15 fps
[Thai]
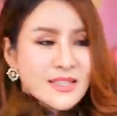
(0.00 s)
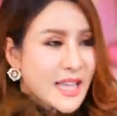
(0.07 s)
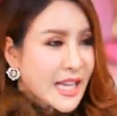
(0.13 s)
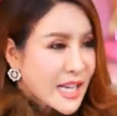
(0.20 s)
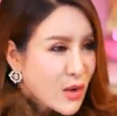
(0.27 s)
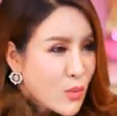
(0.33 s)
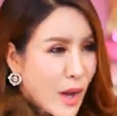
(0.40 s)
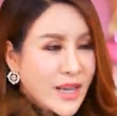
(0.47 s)
เส
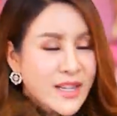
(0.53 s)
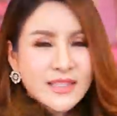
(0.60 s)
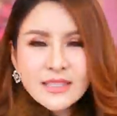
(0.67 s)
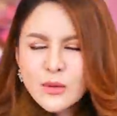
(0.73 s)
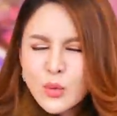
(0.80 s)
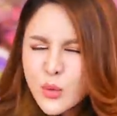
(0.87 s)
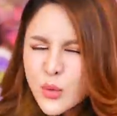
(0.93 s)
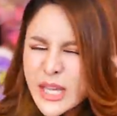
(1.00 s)
ร็จอีกวันหนึ่ง
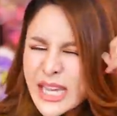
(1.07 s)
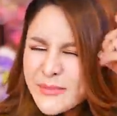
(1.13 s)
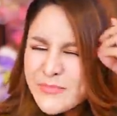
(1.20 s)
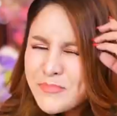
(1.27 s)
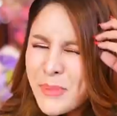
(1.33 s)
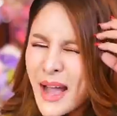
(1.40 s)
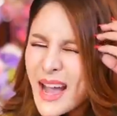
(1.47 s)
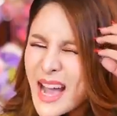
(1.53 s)
คิด
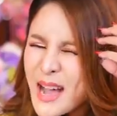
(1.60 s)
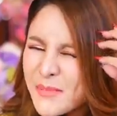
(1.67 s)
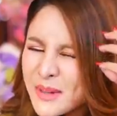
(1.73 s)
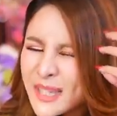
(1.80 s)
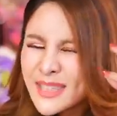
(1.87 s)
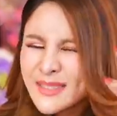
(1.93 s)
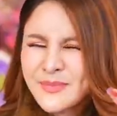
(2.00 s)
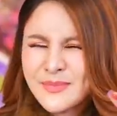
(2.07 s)
ภาพ
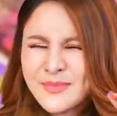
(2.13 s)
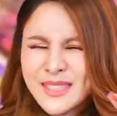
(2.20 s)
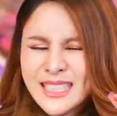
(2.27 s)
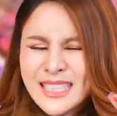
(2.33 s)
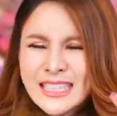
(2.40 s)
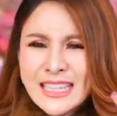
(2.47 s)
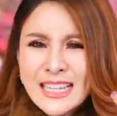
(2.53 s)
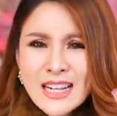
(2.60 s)
เลย
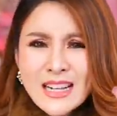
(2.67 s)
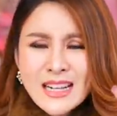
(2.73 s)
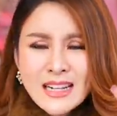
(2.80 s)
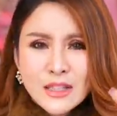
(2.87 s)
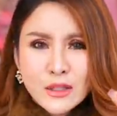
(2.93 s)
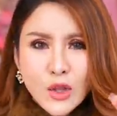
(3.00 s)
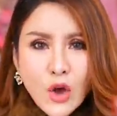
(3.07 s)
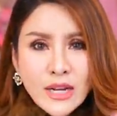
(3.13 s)

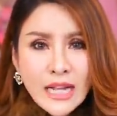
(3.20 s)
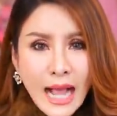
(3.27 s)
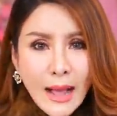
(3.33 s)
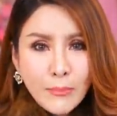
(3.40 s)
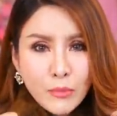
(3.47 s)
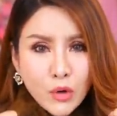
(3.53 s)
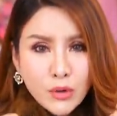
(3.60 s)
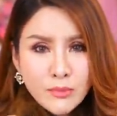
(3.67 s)
ตอน
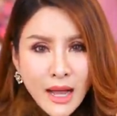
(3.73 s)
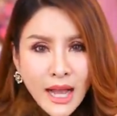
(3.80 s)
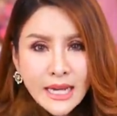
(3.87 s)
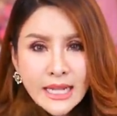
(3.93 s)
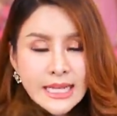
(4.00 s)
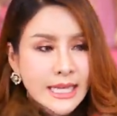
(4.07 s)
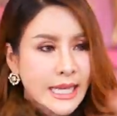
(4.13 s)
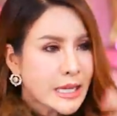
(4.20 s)
ขับรถมา
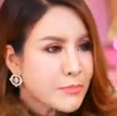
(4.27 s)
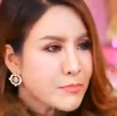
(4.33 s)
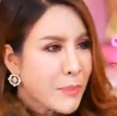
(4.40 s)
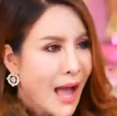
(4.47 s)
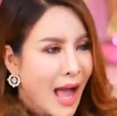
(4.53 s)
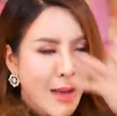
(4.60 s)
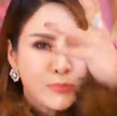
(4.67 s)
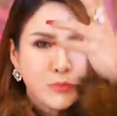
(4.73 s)
นี่คิด
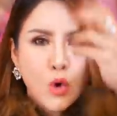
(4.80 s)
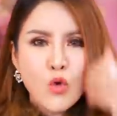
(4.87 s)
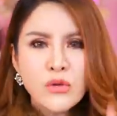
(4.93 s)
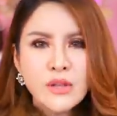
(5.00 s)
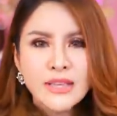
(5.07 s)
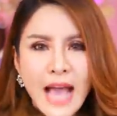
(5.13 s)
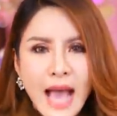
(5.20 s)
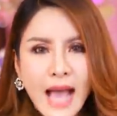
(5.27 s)
ภาพทุ
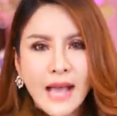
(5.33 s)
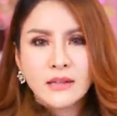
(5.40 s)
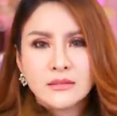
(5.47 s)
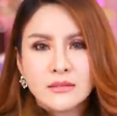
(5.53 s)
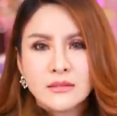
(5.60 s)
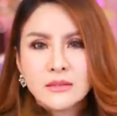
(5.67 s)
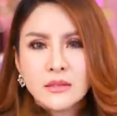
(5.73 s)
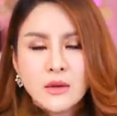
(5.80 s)
กอย่าง
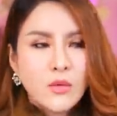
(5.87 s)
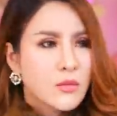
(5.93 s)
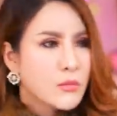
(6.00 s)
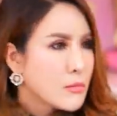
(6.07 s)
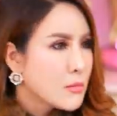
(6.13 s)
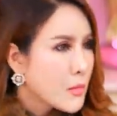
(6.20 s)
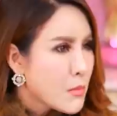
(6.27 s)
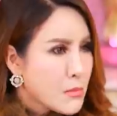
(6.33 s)

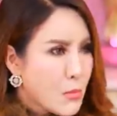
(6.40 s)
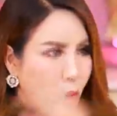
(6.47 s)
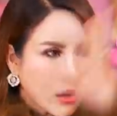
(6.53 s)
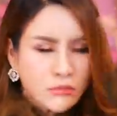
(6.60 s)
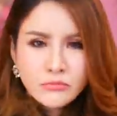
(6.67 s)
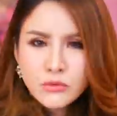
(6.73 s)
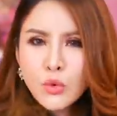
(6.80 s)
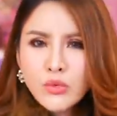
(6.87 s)
หม
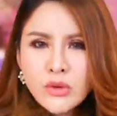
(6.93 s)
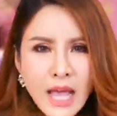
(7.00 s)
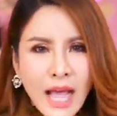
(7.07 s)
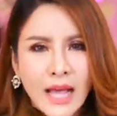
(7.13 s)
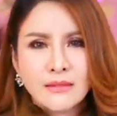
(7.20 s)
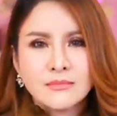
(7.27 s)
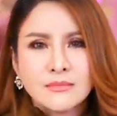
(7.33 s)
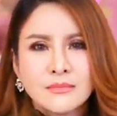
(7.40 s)
ดทุกอ
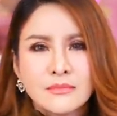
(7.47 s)
ย่าง